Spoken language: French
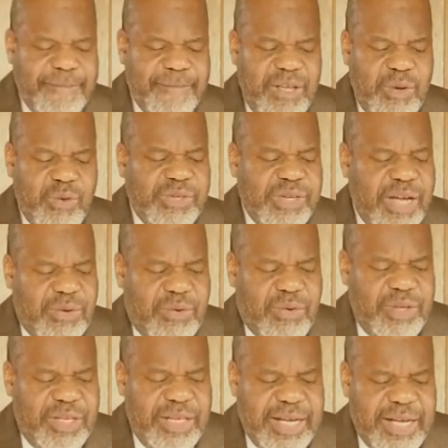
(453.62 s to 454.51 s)
Il nous a
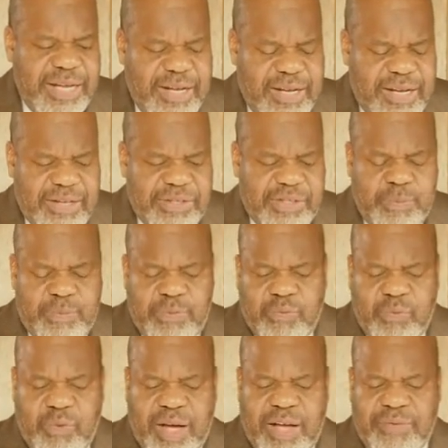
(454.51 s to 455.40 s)
accordé la grâce de
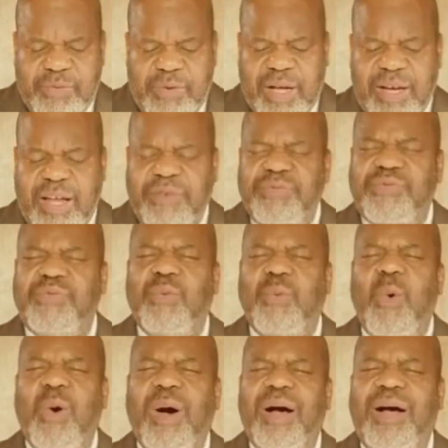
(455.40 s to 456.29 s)
pouvoir avoir la
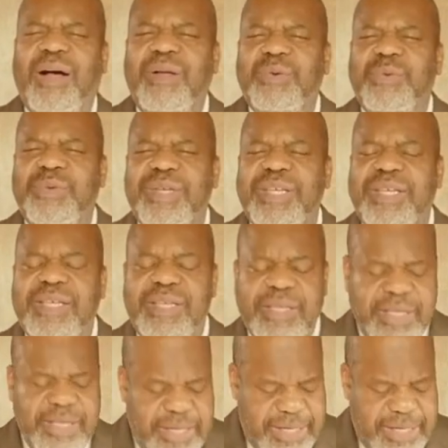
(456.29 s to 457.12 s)
foi en lui.